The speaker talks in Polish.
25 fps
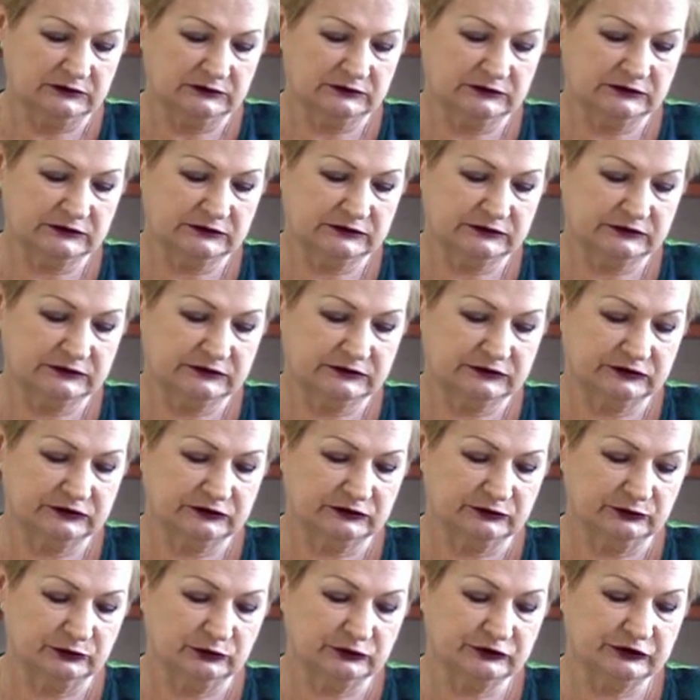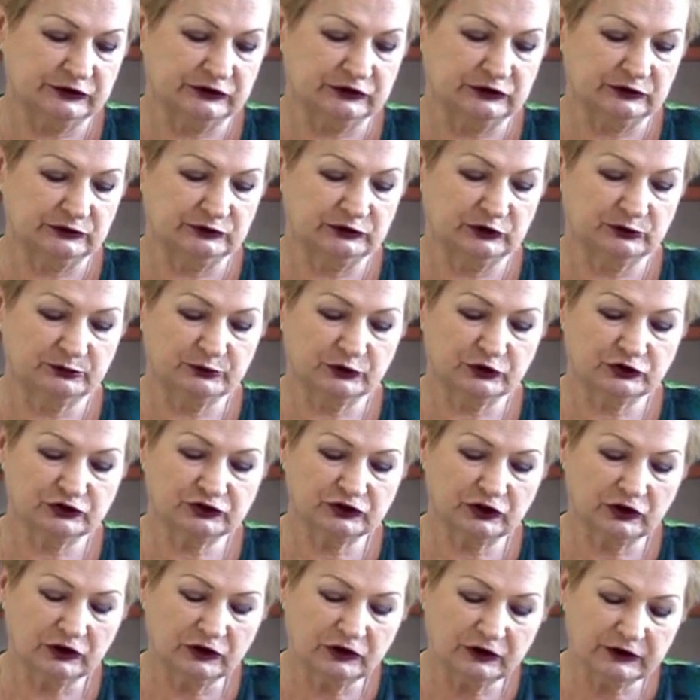e, z tą Justyną
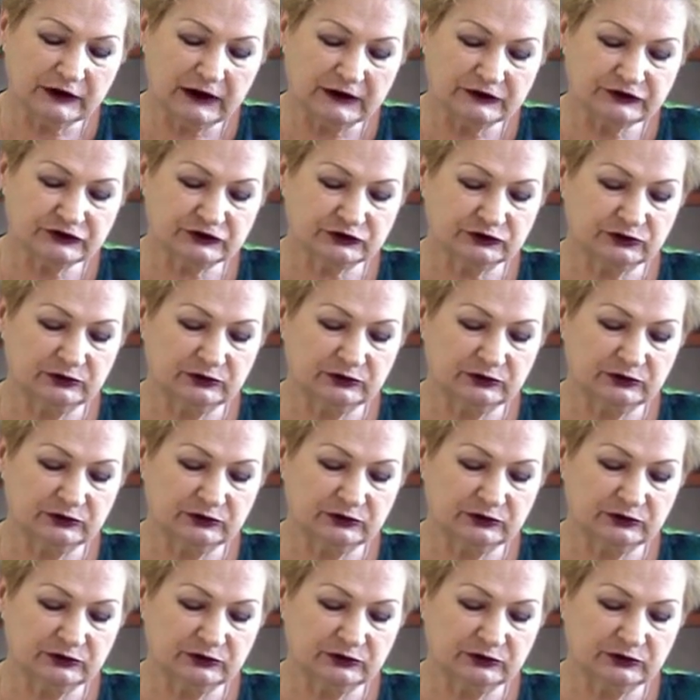Dobrosz-Oracz,